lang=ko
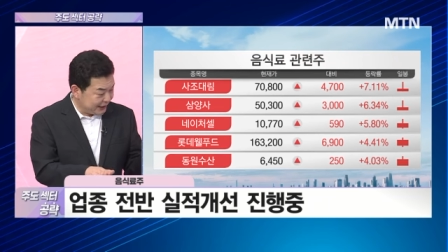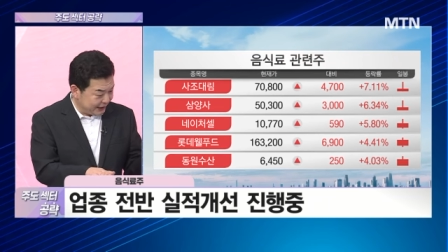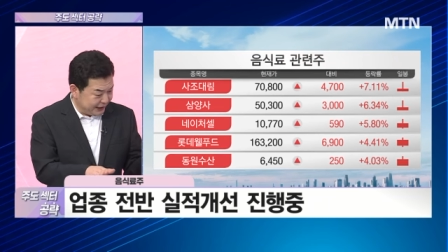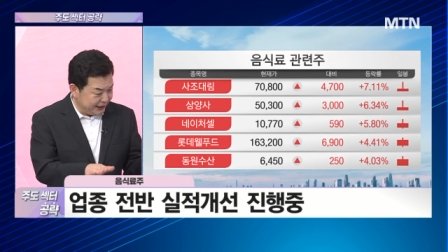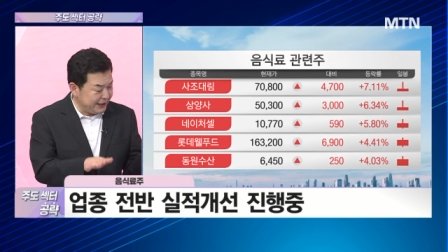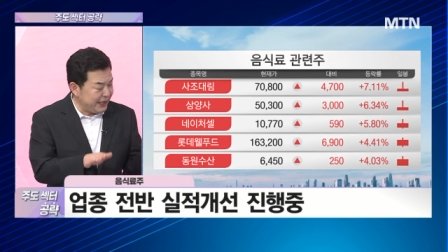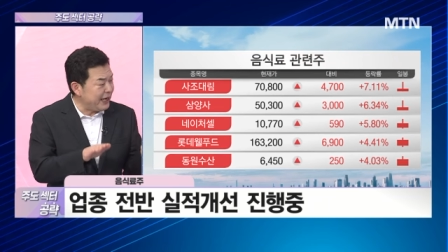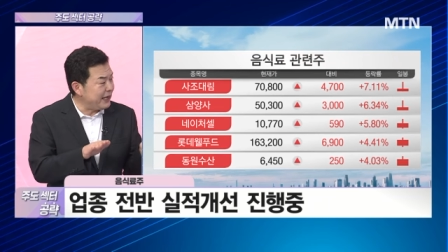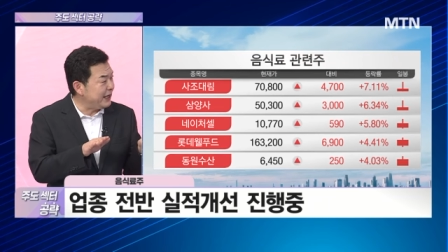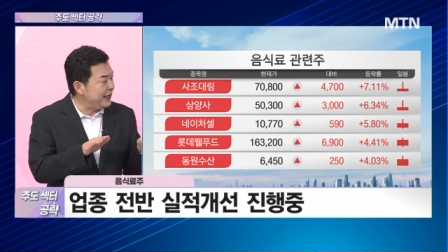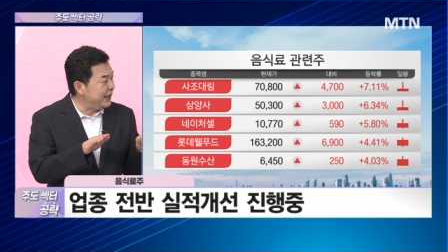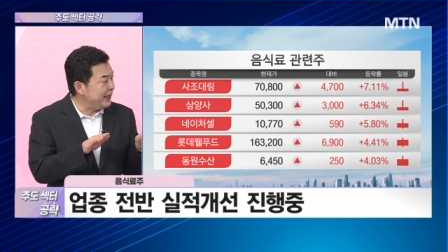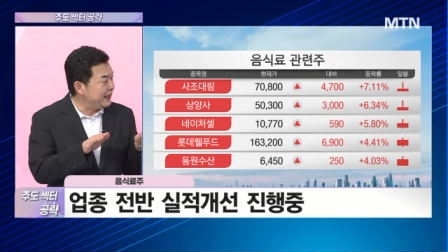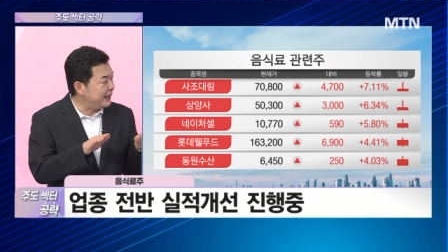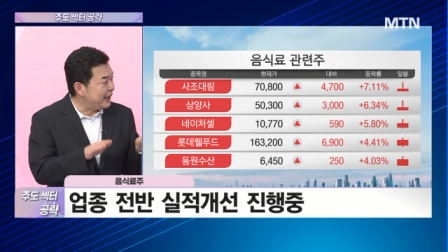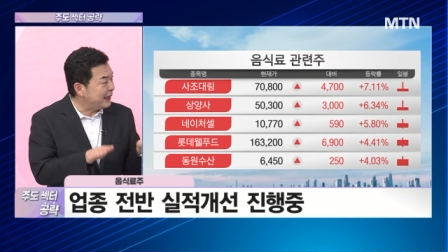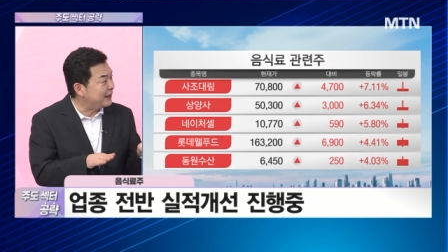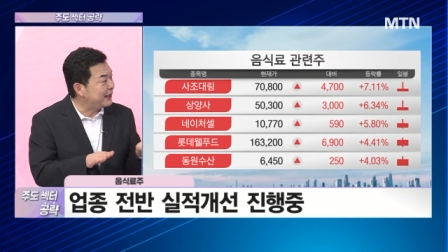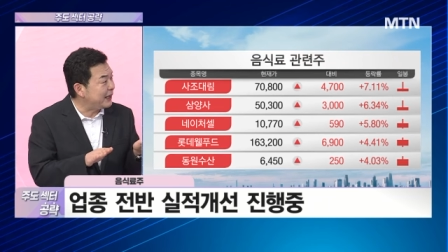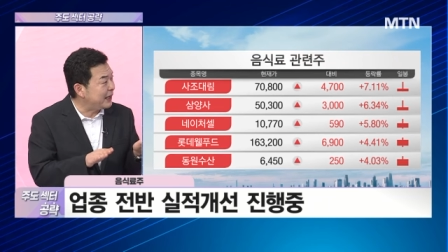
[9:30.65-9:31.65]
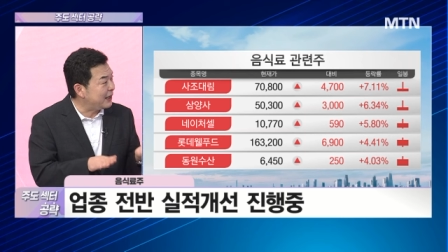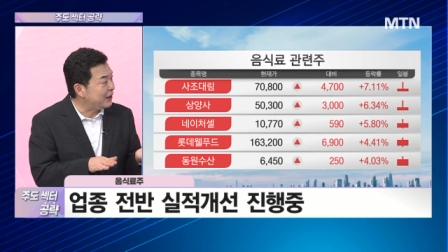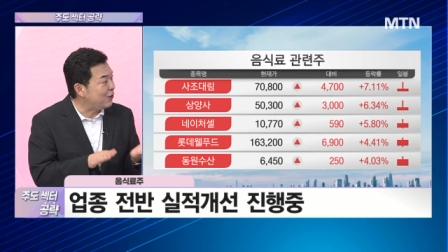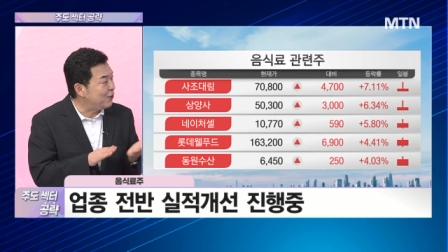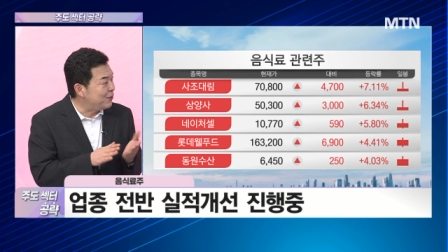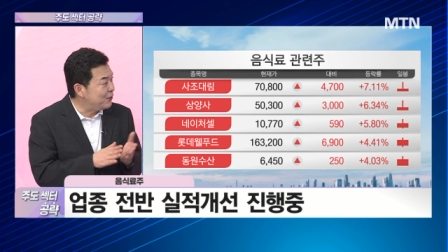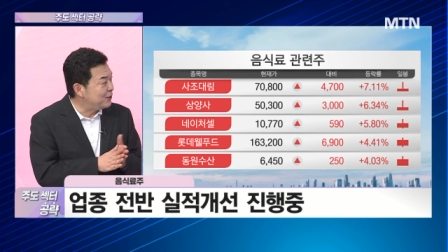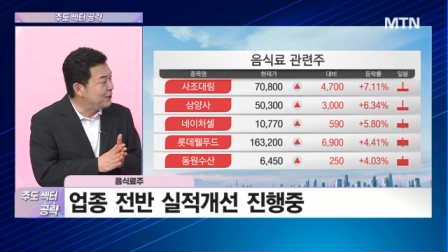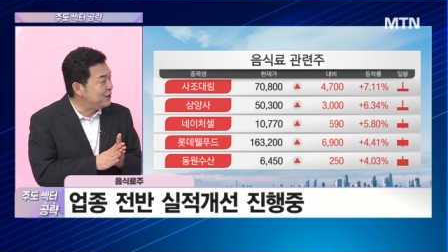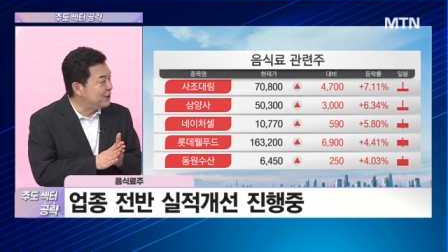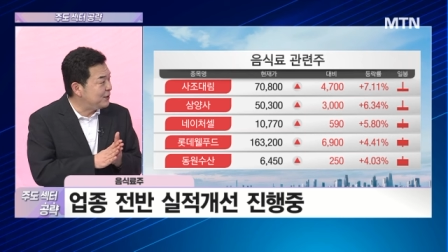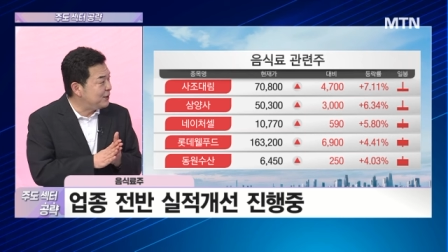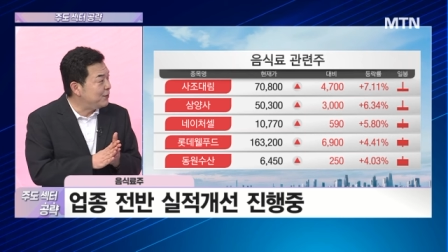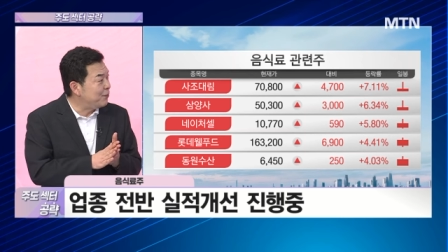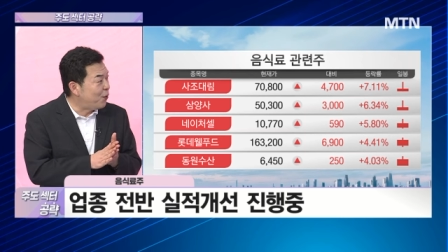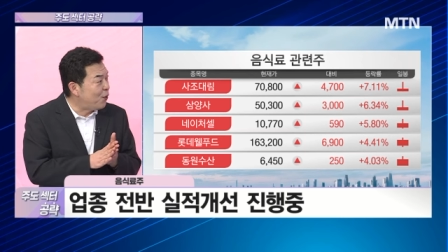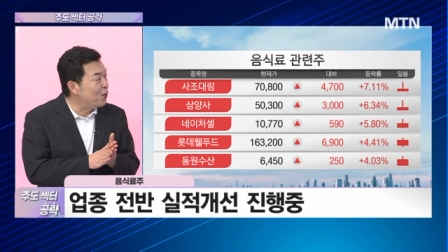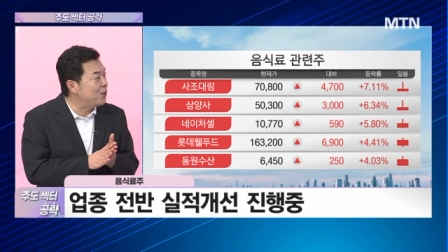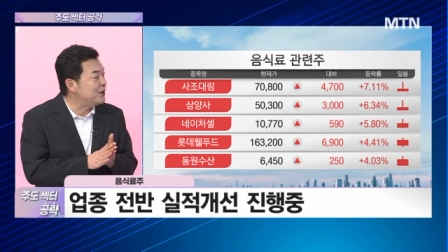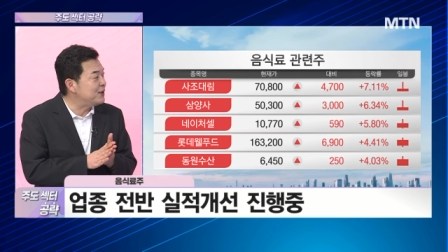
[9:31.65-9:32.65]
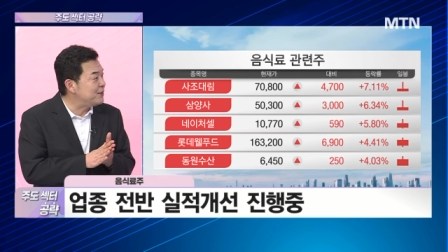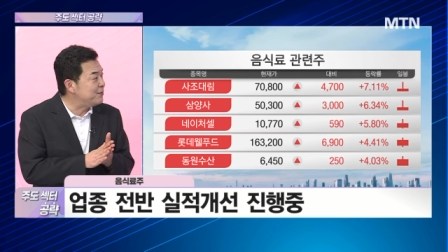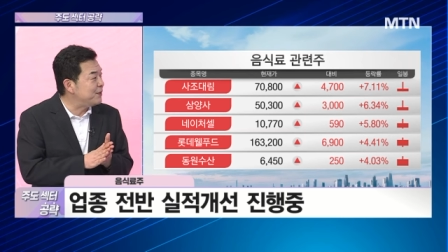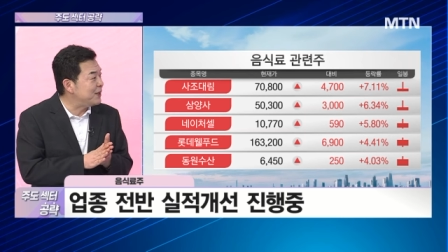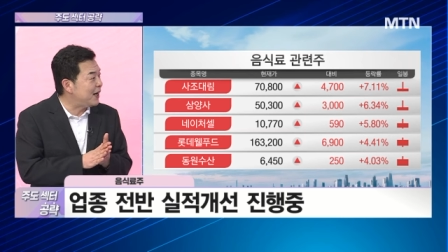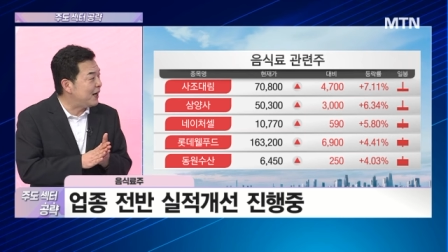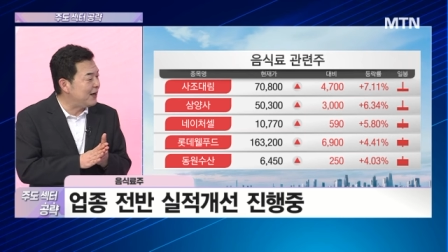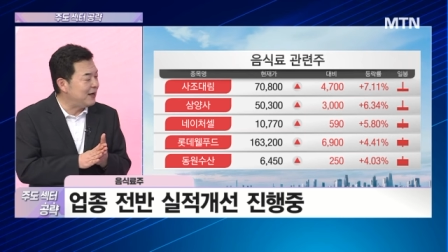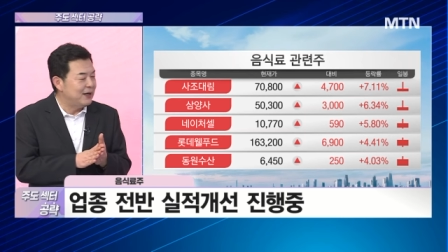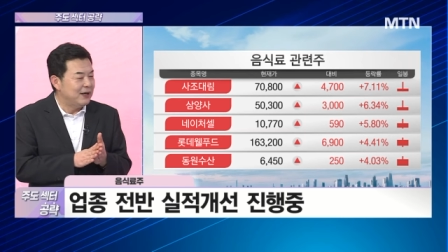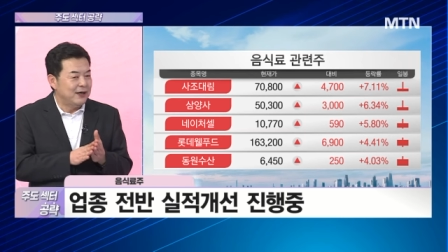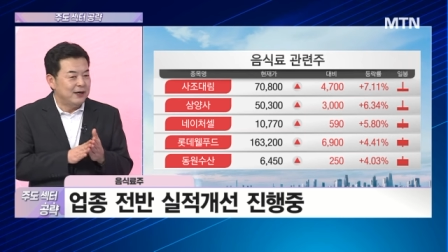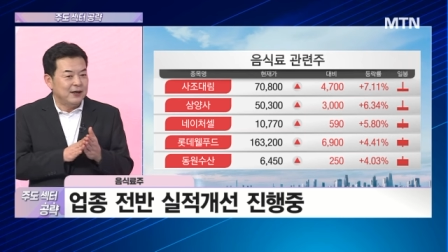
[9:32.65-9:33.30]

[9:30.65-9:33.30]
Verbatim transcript: 진행이 나타난다고 음. 보고 있습니다.